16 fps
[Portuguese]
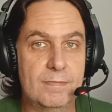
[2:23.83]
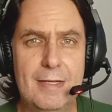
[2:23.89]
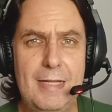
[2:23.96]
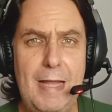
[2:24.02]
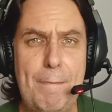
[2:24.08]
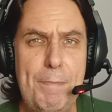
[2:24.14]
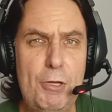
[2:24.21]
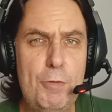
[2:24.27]

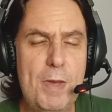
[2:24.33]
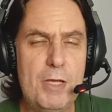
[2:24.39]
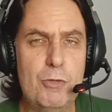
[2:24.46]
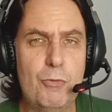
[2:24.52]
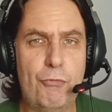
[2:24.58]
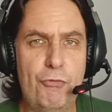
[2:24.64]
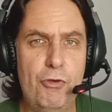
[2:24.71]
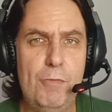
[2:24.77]
Lá pelo meio
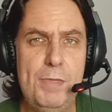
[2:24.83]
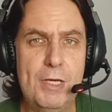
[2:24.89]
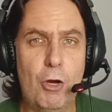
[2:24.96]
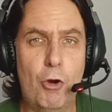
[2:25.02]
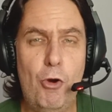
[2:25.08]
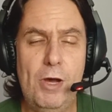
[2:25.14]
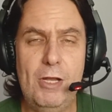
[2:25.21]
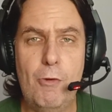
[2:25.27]
do filme
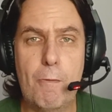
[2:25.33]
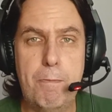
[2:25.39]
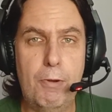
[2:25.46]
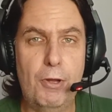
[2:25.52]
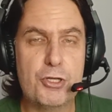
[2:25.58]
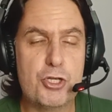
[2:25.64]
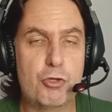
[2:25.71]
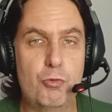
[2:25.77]
rola um
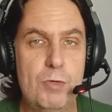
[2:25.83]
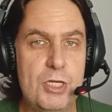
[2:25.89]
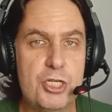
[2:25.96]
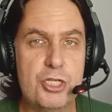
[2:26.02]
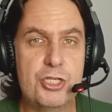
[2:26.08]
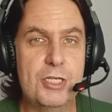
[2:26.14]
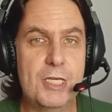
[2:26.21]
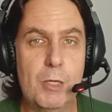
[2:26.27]
plot
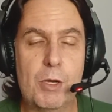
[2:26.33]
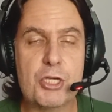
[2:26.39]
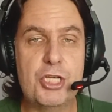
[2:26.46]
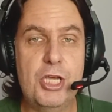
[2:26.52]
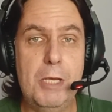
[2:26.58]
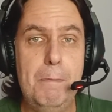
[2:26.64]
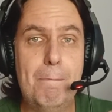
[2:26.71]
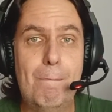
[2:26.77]
twist que eu
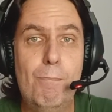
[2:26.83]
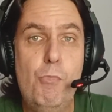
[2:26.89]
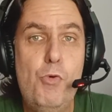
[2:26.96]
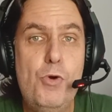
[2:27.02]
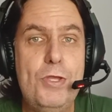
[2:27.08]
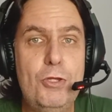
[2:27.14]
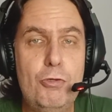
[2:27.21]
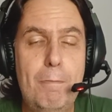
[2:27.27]
achei
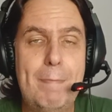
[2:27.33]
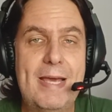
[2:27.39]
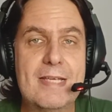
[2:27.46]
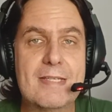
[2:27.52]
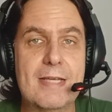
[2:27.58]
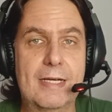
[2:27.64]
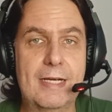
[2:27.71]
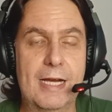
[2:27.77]
muito bem
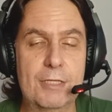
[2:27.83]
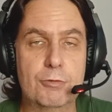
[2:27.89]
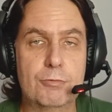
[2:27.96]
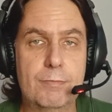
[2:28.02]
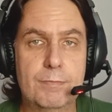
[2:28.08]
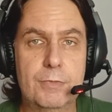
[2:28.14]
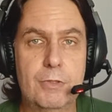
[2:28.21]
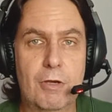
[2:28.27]

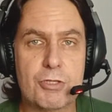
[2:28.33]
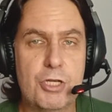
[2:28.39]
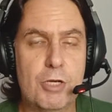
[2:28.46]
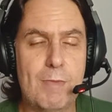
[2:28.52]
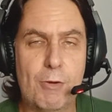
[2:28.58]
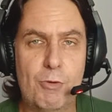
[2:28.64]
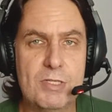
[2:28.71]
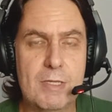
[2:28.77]
sacado. Eu achei
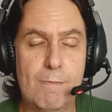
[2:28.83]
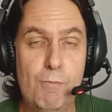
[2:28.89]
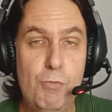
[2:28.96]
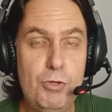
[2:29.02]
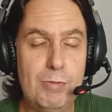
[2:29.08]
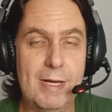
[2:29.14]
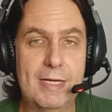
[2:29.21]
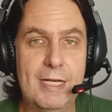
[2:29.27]
uma coisa
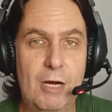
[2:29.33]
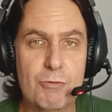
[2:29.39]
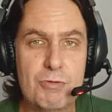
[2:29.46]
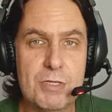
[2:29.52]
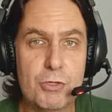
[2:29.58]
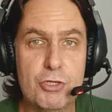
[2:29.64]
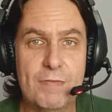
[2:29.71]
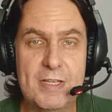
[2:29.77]
muito legal.
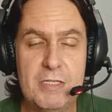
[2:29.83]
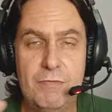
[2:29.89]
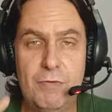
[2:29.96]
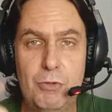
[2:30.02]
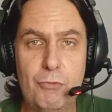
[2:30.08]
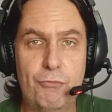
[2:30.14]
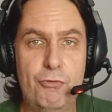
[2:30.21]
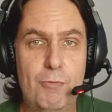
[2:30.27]
Se eu tivesse
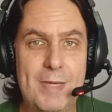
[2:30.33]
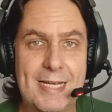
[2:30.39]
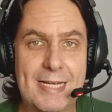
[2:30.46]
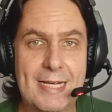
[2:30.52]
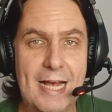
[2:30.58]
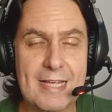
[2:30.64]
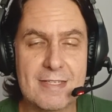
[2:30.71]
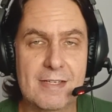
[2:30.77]
vendo o filme em
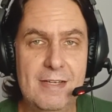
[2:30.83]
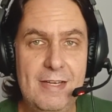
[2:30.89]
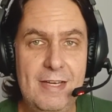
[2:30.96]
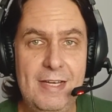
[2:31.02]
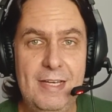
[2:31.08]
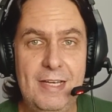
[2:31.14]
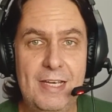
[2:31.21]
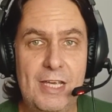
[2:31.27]
casa,
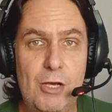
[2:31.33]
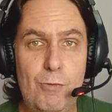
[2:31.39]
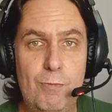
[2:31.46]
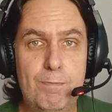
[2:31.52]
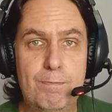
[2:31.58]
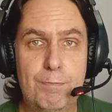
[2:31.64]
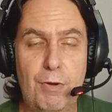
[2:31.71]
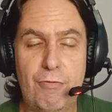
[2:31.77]

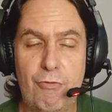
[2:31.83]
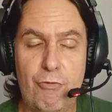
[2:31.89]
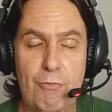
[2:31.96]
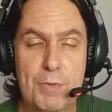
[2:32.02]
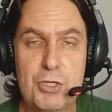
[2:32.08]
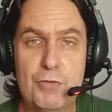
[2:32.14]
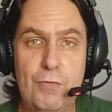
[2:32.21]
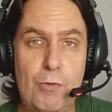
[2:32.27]
eu
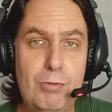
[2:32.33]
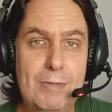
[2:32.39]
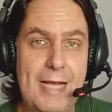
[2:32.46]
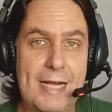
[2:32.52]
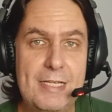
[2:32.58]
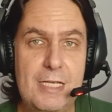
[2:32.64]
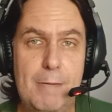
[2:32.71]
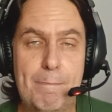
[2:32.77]
provavelmente
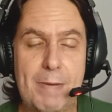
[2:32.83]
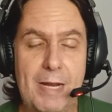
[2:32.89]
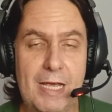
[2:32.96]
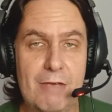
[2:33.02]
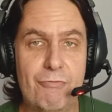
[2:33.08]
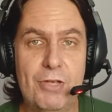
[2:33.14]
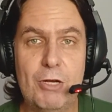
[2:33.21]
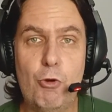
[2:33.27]
voltaria para
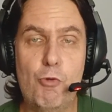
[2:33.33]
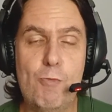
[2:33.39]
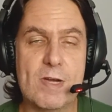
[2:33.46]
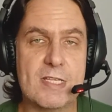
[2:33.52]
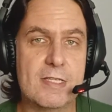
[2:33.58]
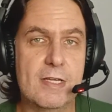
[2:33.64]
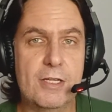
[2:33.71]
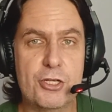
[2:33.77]
rever
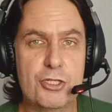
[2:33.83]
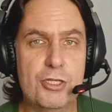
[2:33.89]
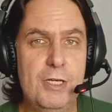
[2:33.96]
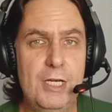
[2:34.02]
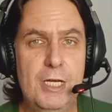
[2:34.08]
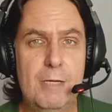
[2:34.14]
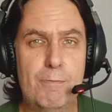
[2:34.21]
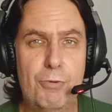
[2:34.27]
algumas cenas,
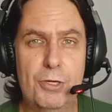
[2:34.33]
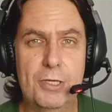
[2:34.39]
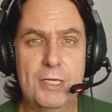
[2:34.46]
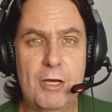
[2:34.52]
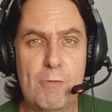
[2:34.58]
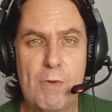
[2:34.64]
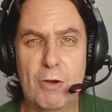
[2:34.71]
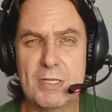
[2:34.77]

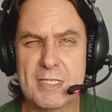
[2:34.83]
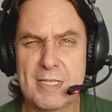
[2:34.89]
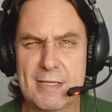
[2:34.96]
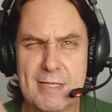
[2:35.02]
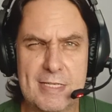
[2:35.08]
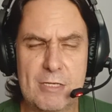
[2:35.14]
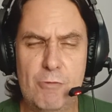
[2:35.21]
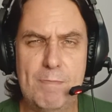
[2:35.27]
porque é uma
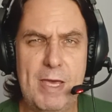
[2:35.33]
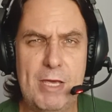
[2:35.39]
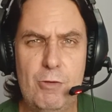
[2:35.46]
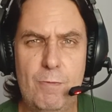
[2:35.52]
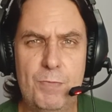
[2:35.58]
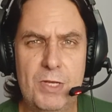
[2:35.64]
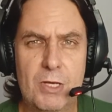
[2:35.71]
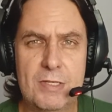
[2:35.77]
sensação
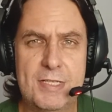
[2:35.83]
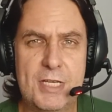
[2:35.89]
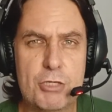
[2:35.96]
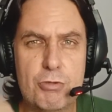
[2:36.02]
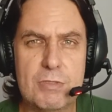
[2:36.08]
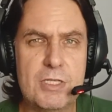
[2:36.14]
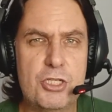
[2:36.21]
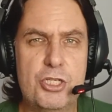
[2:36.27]
meio
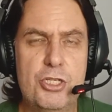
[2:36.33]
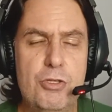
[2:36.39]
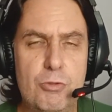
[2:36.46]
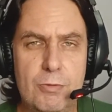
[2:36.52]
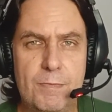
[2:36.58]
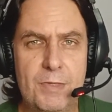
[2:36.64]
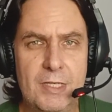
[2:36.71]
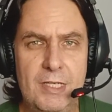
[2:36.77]
sexto
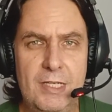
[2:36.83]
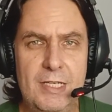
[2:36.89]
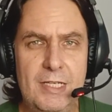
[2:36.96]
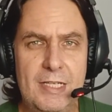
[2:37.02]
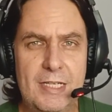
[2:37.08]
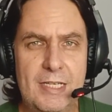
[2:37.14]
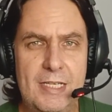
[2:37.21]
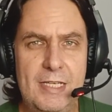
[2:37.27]
sentido,
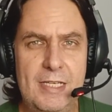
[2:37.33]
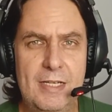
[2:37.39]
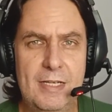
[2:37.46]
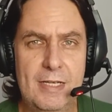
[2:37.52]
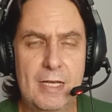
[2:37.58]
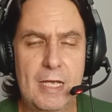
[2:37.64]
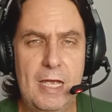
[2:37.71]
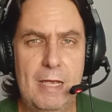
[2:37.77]
que
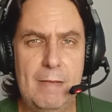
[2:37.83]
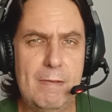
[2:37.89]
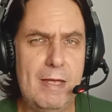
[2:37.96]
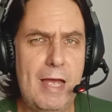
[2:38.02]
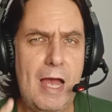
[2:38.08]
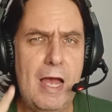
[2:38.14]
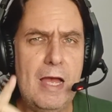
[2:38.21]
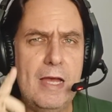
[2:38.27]
e,
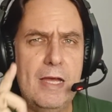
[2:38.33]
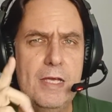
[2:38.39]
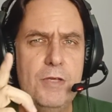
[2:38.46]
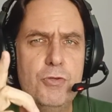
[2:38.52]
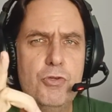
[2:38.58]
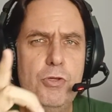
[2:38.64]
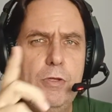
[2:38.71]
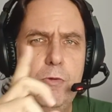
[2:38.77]
ah,
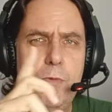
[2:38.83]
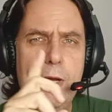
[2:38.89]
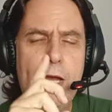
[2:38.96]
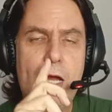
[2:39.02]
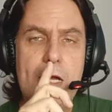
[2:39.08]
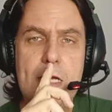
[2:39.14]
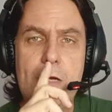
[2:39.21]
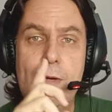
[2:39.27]
isso não é.
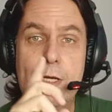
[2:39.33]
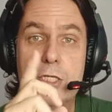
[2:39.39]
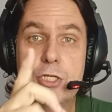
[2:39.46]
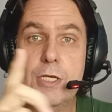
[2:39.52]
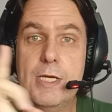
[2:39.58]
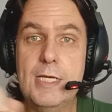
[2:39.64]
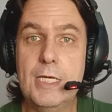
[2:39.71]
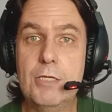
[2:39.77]
Ah, eu
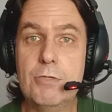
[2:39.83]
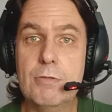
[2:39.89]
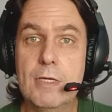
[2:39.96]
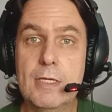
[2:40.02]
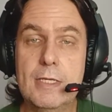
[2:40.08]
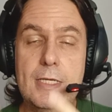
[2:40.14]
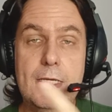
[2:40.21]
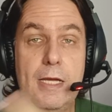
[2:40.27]
achei que isso
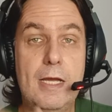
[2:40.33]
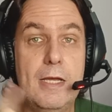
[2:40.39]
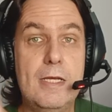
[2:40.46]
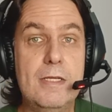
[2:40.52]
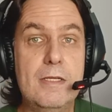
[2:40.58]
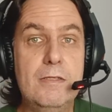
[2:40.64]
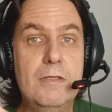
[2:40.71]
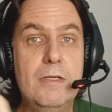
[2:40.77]
era daqui.
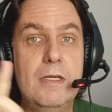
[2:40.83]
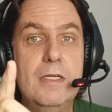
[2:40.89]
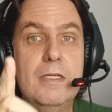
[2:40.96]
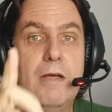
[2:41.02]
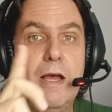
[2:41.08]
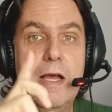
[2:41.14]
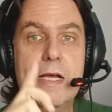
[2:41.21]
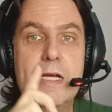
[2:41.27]
Ah,
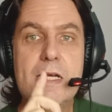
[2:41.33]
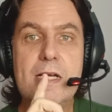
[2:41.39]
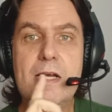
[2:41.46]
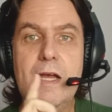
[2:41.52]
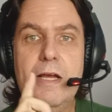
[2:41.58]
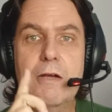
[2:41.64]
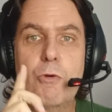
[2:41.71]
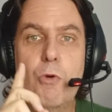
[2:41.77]
não,
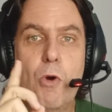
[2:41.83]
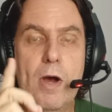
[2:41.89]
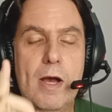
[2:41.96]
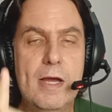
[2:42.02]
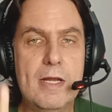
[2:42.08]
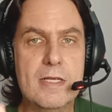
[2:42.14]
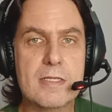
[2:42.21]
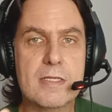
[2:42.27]
ah,
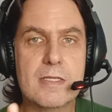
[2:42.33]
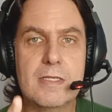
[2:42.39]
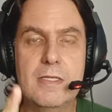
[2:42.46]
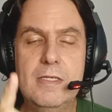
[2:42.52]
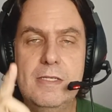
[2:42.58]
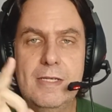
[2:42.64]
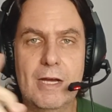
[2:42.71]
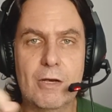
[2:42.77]
agora
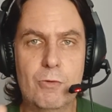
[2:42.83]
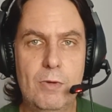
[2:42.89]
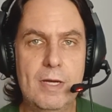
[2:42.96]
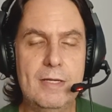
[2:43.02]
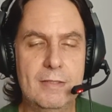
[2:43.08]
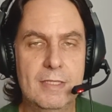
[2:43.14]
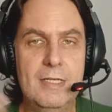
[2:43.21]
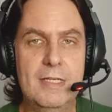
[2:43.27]
sim,
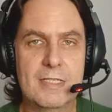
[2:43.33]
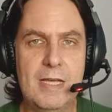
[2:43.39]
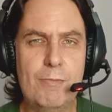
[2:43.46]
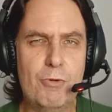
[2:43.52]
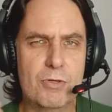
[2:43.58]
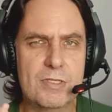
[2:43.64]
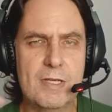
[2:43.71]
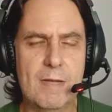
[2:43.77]
agora.
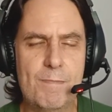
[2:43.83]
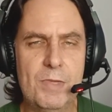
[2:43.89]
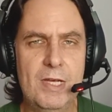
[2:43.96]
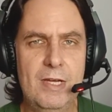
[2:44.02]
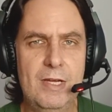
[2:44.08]
Sabe quando você.